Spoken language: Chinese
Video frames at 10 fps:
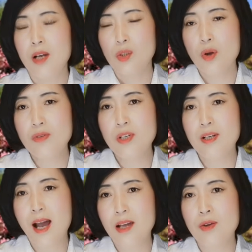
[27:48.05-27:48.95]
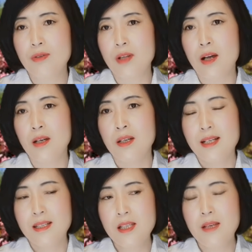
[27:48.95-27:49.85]
同时还有呢，
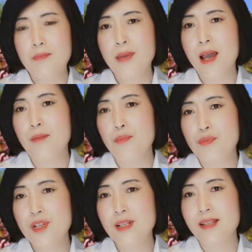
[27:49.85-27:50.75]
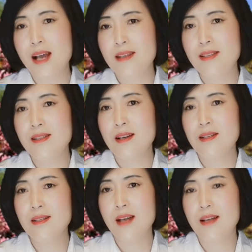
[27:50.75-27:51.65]
即便不是在新疆
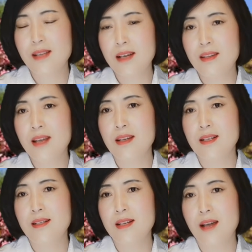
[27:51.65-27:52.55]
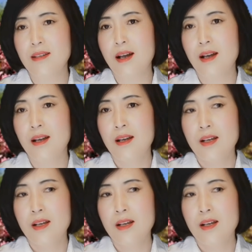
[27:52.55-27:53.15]
生产，在内地生产的，